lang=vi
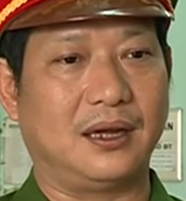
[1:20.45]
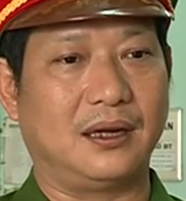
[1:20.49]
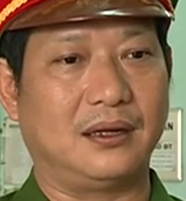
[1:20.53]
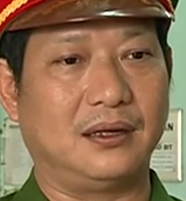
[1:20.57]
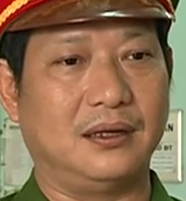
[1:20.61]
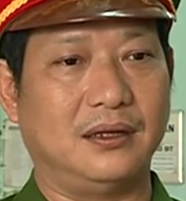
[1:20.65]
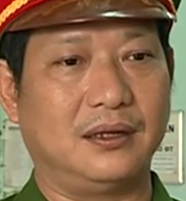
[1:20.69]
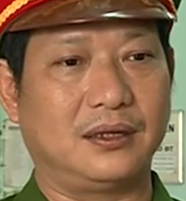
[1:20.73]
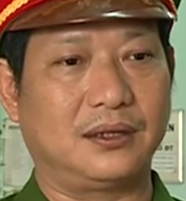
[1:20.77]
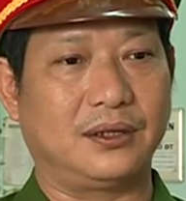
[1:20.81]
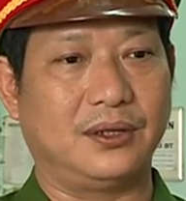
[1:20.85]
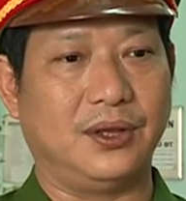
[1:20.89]

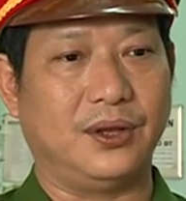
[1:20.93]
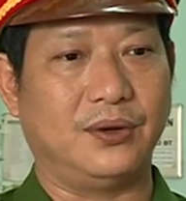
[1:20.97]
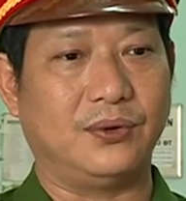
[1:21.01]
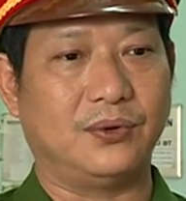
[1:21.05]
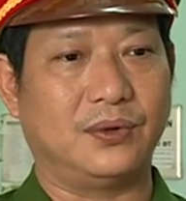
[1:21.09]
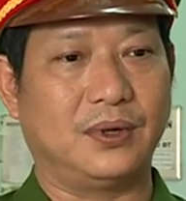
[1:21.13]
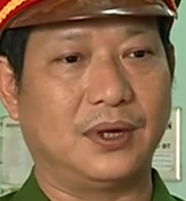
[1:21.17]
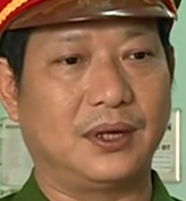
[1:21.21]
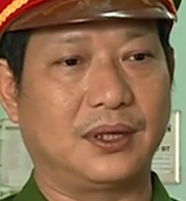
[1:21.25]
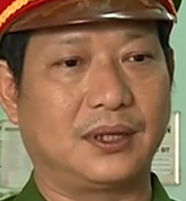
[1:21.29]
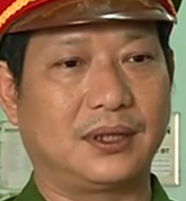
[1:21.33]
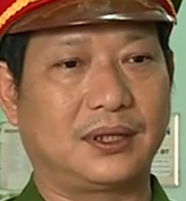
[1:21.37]
được nhiều
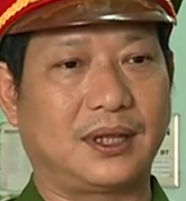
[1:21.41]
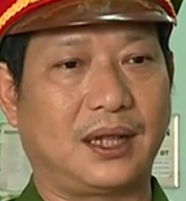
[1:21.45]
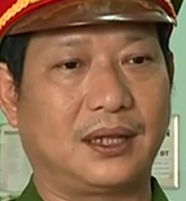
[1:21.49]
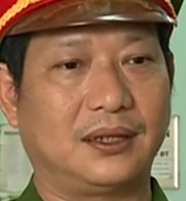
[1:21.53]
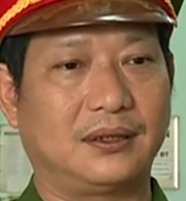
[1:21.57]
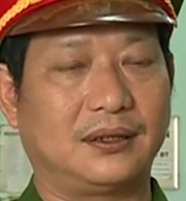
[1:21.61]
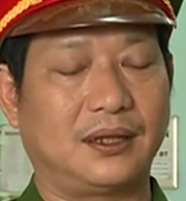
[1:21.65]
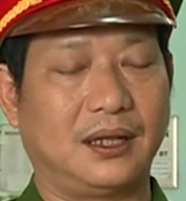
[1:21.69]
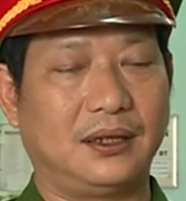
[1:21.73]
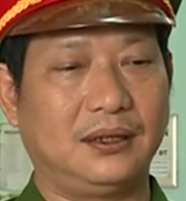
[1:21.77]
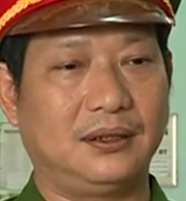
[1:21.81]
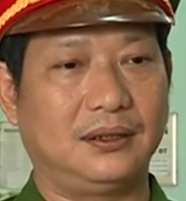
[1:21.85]
thành
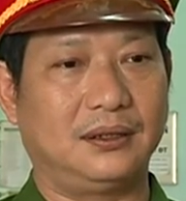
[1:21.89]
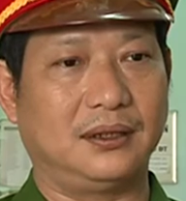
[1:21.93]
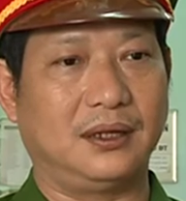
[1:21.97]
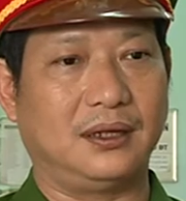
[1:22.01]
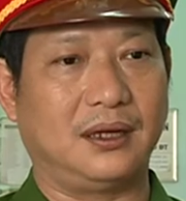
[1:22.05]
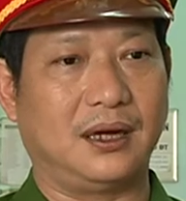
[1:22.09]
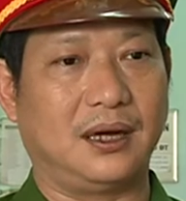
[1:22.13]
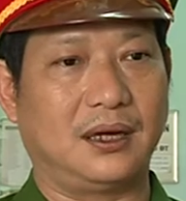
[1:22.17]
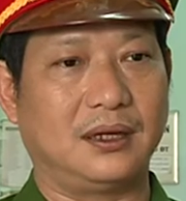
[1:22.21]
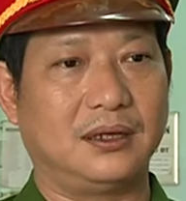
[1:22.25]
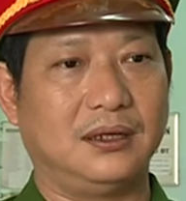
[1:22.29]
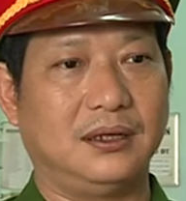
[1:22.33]
tích
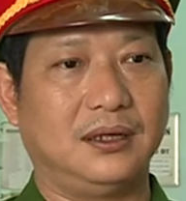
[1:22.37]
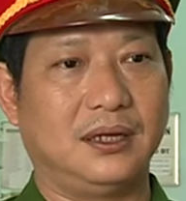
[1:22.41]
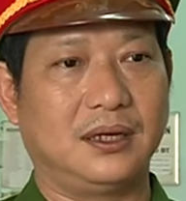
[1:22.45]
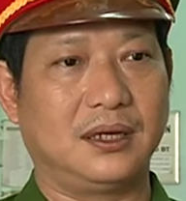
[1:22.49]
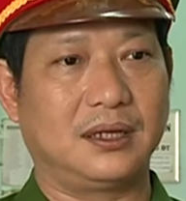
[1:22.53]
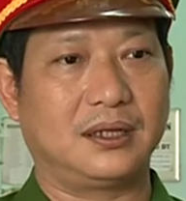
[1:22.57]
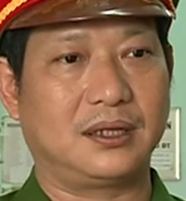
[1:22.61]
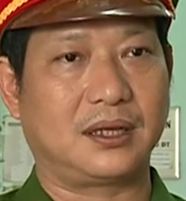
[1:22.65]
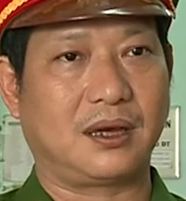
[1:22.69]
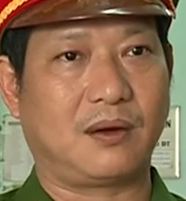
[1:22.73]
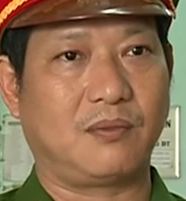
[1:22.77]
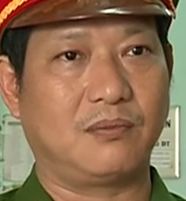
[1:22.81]
ở
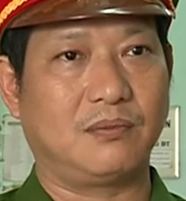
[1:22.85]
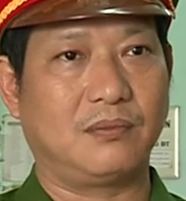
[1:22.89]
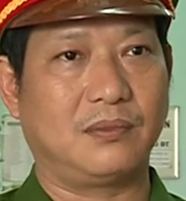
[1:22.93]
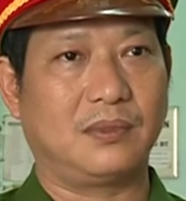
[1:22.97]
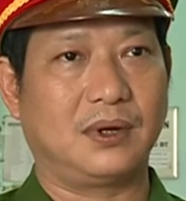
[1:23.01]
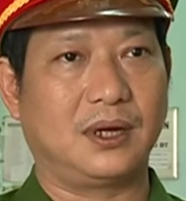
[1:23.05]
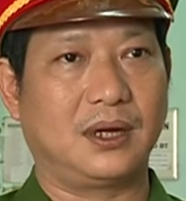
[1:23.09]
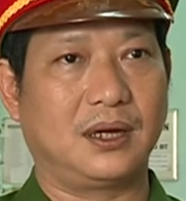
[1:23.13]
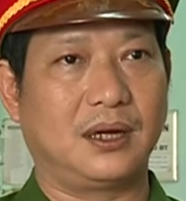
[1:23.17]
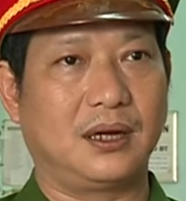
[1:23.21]
trong